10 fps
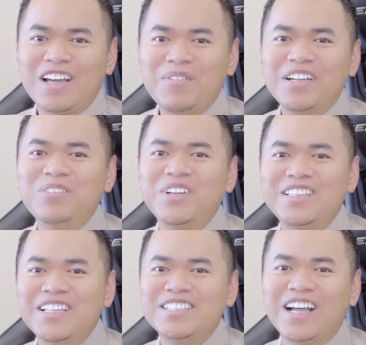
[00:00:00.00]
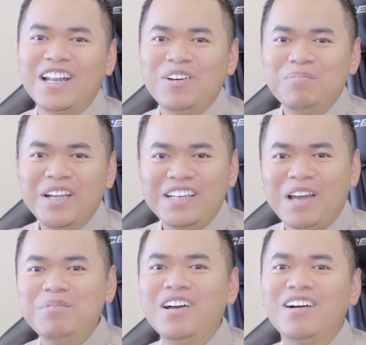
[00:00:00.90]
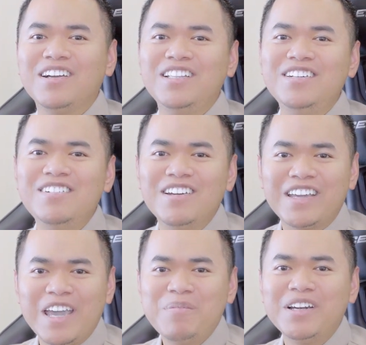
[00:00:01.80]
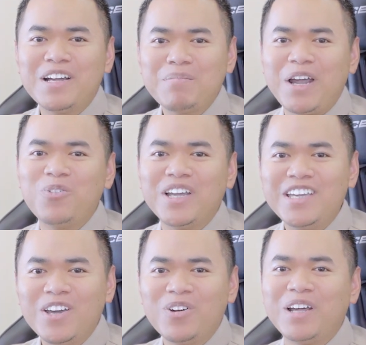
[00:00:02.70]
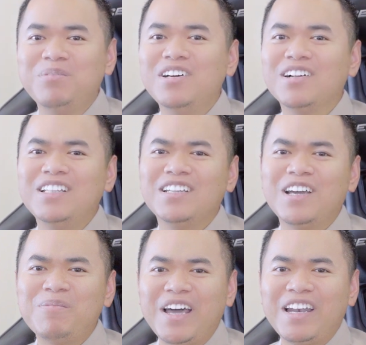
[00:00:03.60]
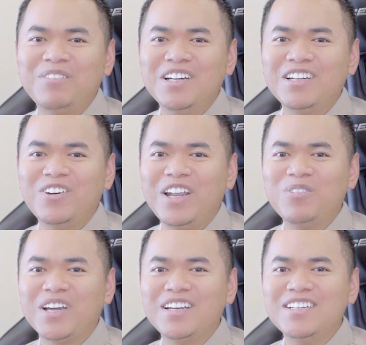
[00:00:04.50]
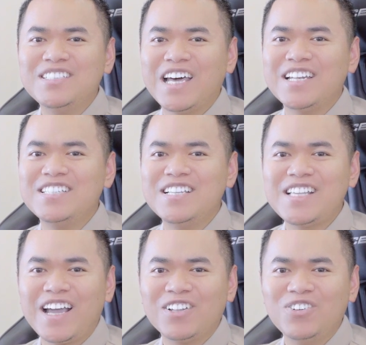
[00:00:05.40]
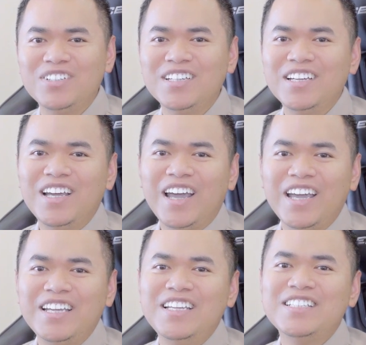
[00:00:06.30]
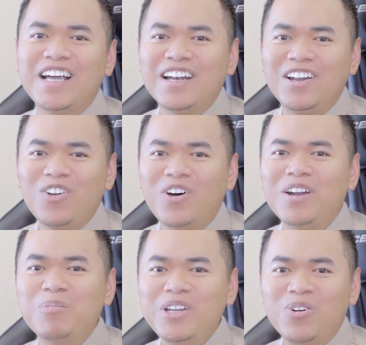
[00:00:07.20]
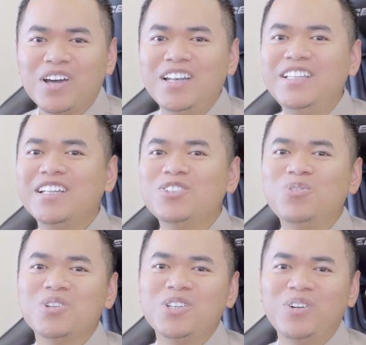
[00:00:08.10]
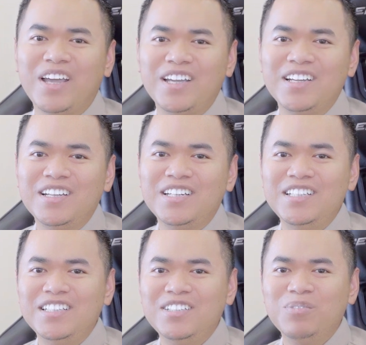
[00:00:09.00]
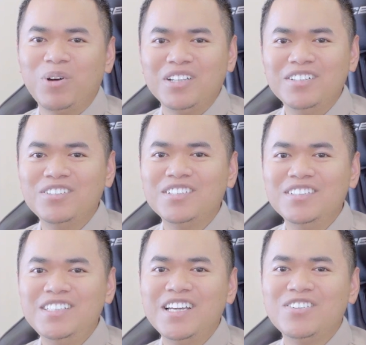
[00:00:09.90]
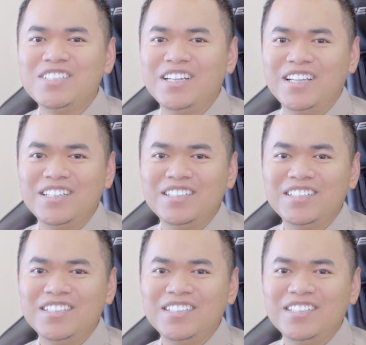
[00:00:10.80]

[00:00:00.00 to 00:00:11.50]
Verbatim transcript: Các bạn ơi, mình tin rằng là mình làm được, những người kém hơn các bạn ngoài kia còn làm được thì các bạn làm được điều này một cách đơn giản, dễ dàng thôi. Hãy nghĩ rằng là nó là một điều cần thiết trong cuộc sống này thì mọi thứ tự nhiên nó sẽ đến.